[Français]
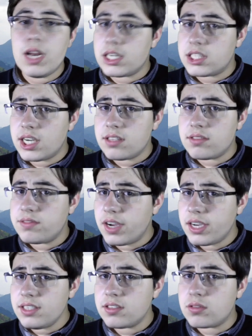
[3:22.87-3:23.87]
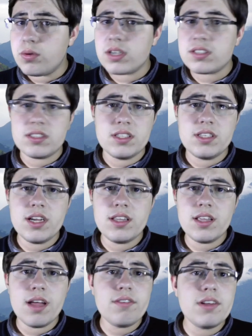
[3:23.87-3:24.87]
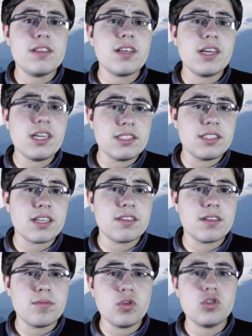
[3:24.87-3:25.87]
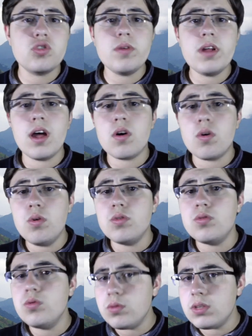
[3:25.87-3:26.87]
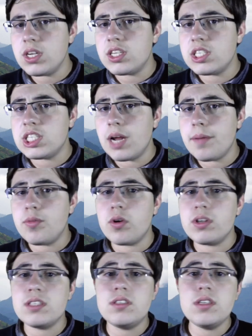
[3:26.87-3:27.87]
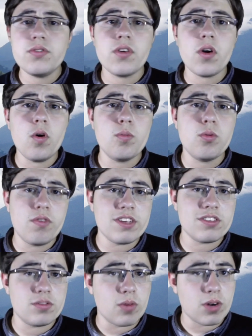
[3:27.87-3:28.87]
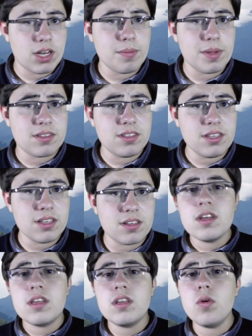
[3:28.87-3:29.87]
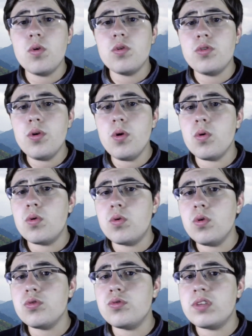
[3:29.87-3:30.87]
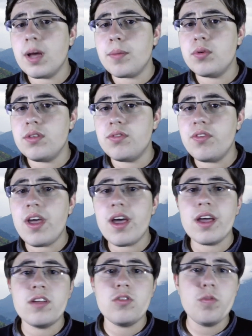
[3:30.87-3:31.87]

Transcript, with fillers: La chaîne ou hercynienne avait très certainement joué un rôle non négligeable dans les différents bouleversements climatiques qui ont eu lieu au cours du Carbonifère et du